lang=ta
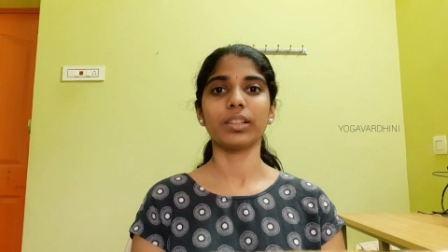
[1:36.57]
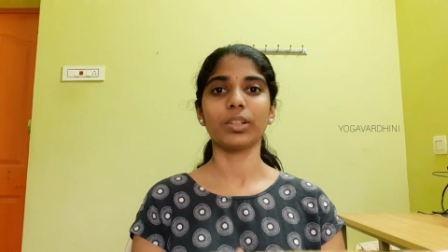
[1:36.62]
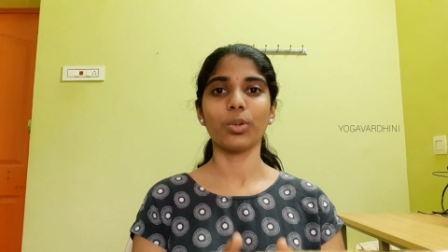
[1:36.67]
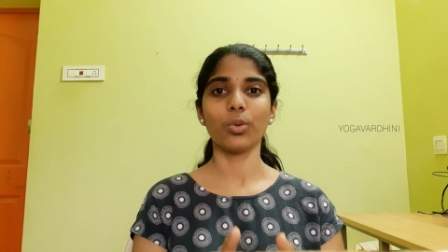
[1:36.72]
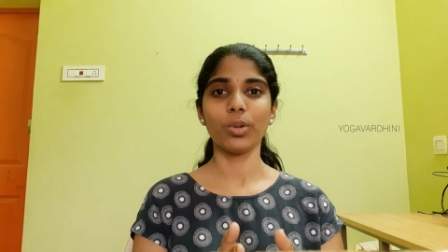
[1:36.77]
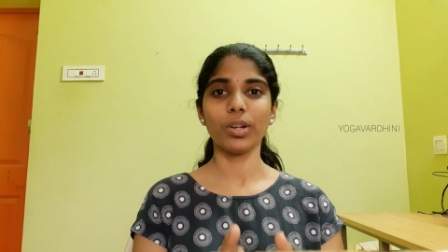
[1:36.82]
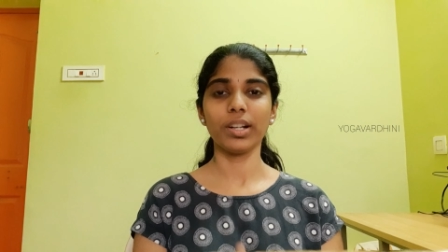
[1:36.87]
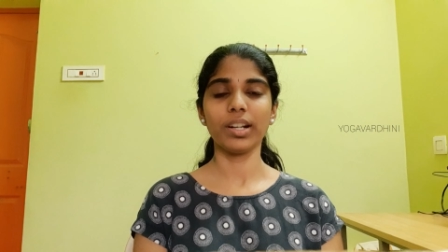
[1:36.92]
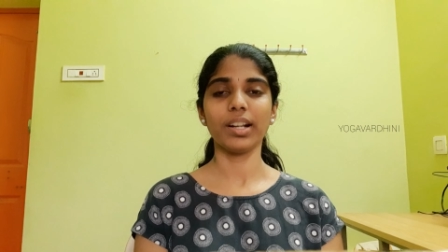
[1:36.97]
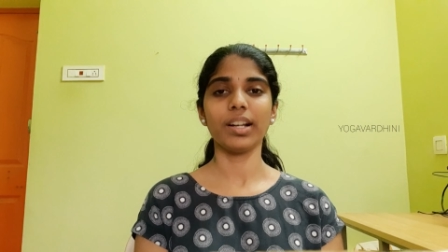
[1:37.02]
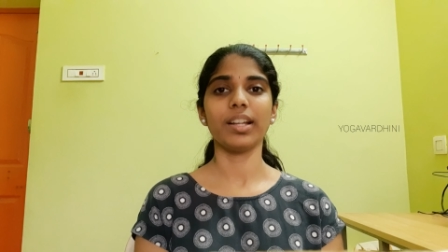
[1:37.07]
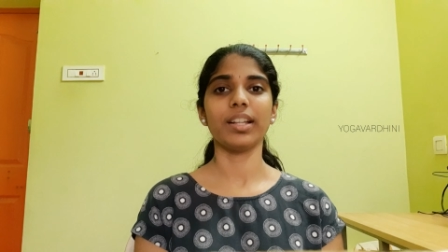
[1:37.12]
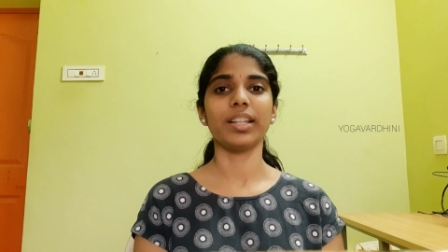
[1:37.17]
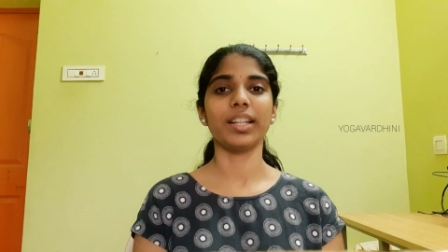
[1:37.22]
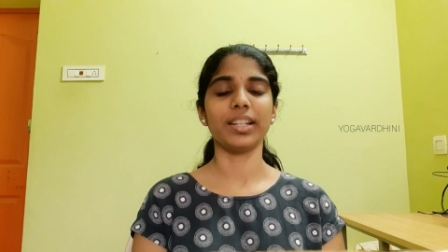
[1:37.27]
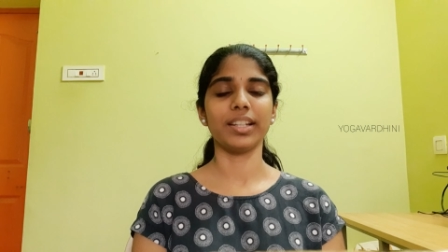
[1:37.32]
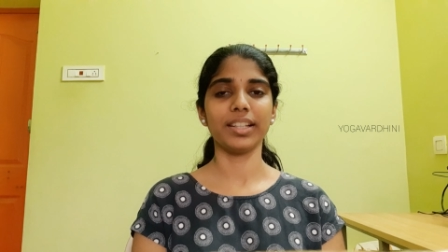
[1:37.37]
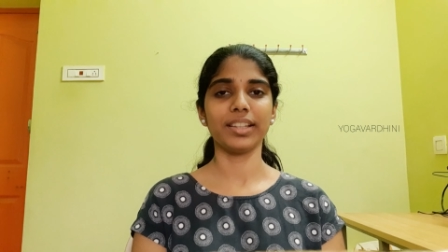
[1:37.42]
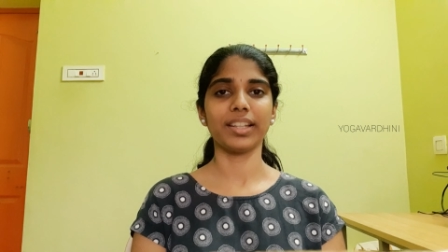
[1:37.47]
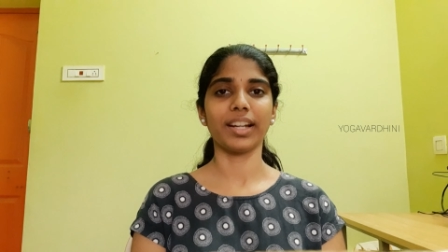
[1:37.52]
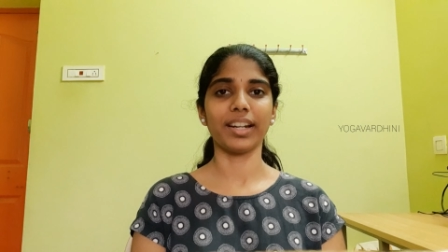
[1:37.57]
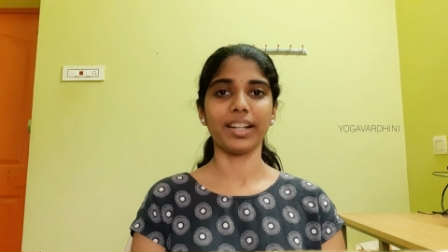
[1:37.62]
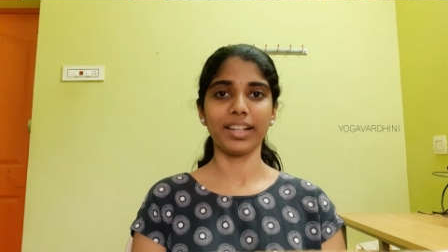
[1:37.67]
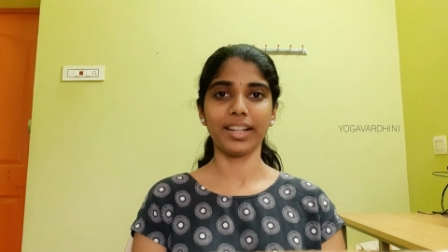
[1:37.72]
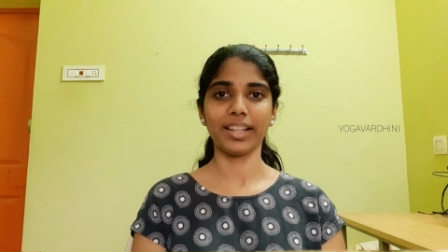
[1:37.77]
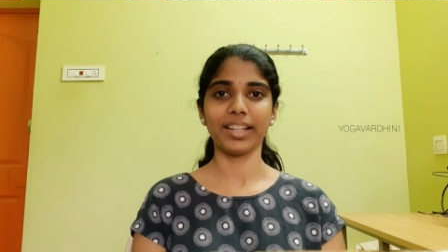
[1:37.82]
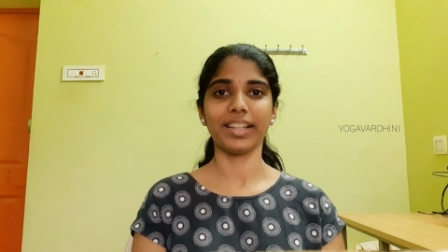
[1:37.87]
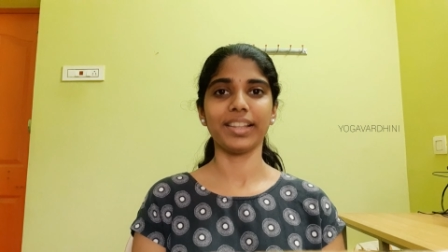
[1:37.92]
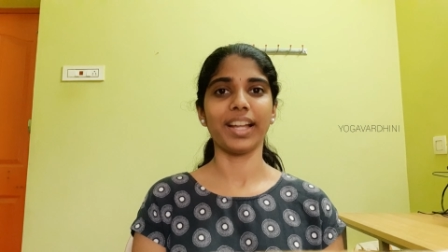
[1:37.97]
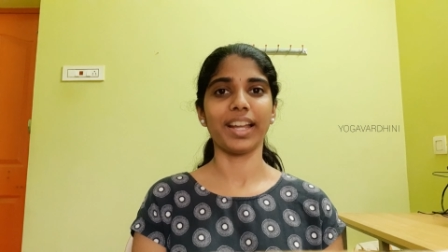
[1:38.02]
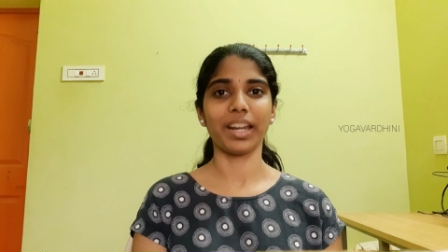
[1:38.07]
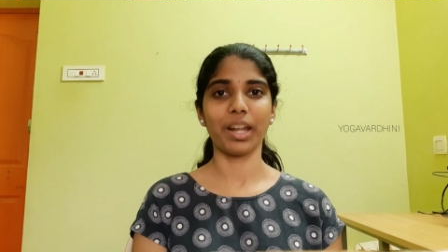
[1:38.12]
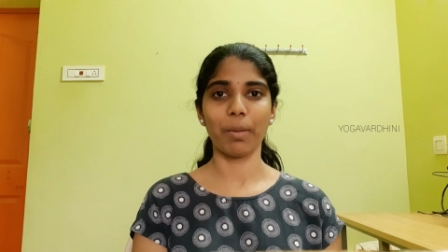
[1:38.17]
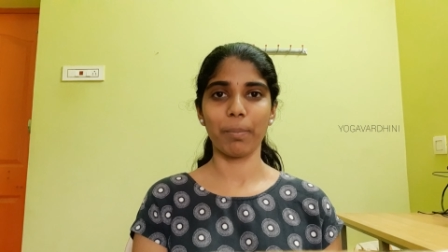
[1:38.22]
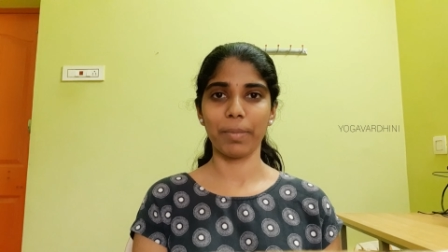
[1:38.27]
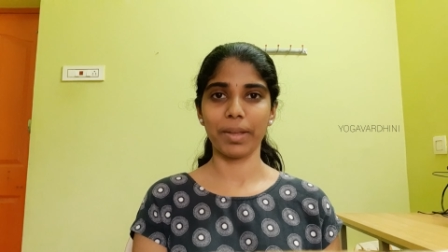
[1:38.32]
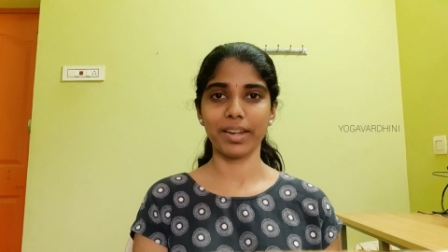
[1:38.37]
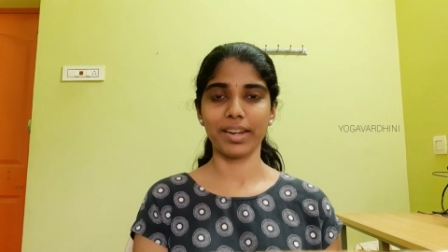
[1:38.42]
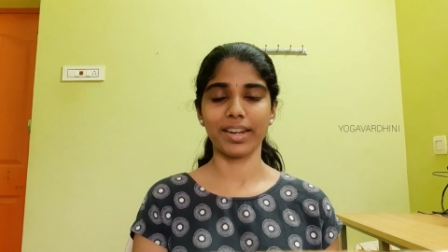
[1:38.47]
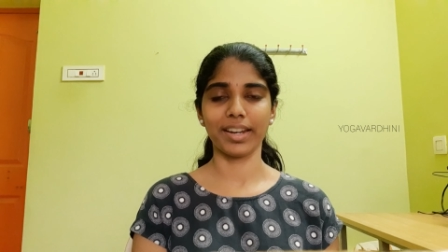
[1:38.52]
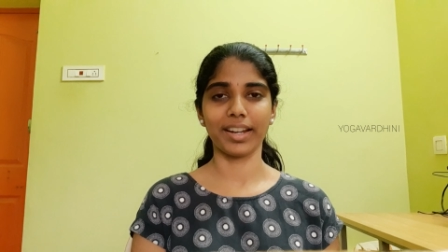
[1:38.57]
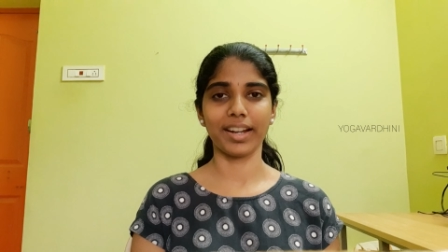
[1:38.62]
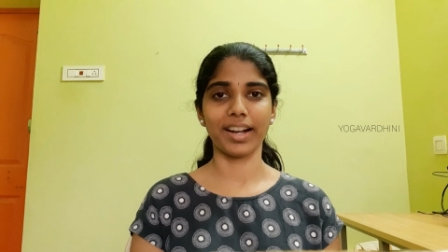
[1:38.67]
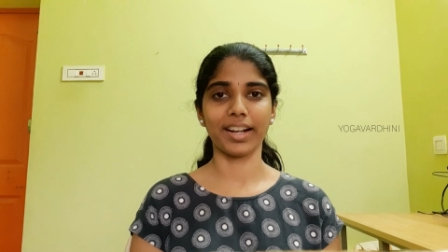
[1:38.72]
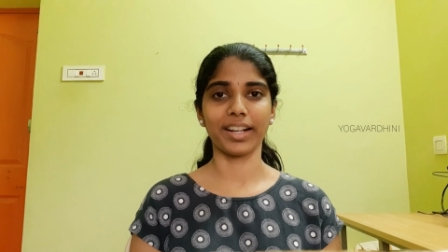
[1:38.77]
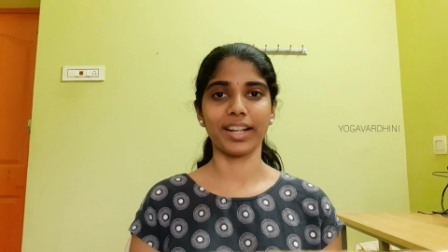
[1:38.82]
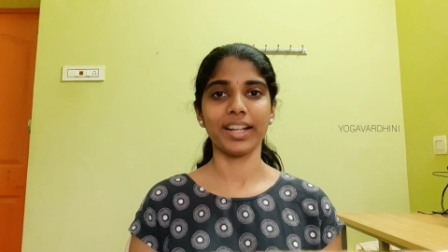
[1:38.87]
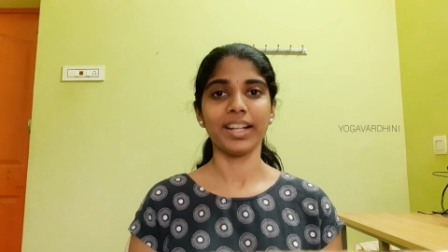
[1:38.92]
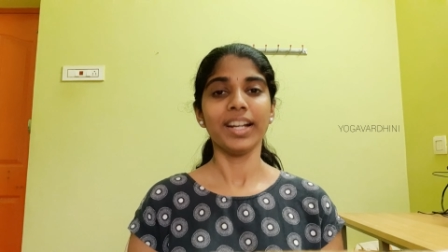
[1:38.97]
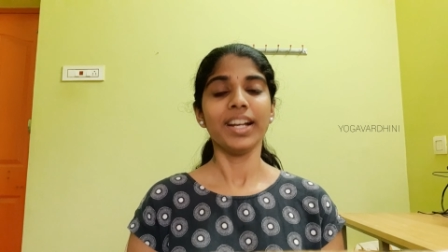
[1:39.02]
குறுக்கில் நின்று தடுக்க தான் நிறையா பேர் இருக்காங்க